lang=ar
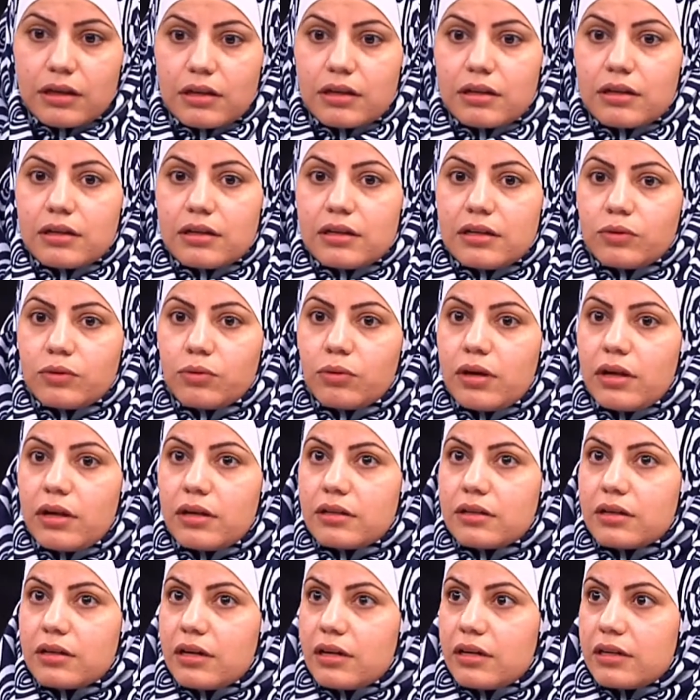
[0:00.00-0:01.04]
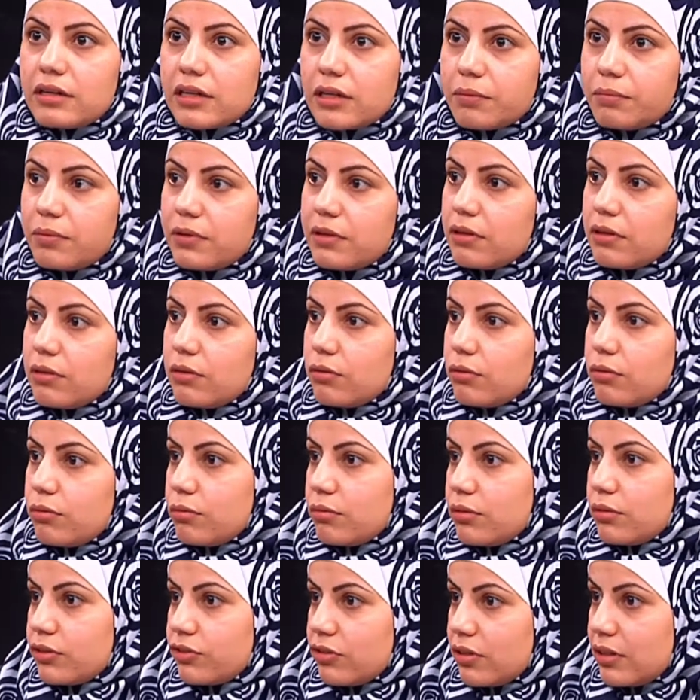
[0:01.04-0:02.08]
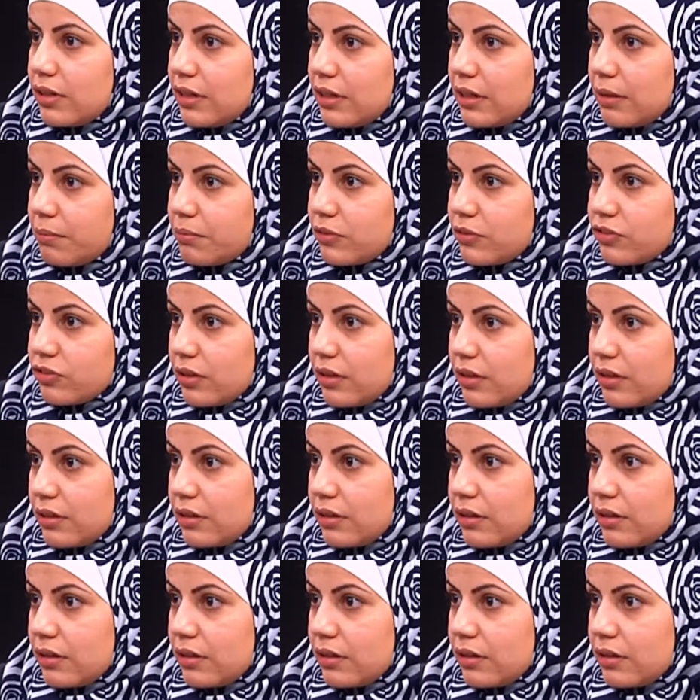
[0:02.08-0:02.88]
آه، عنواننا الكبير والشيء اللي احنا بنشتغل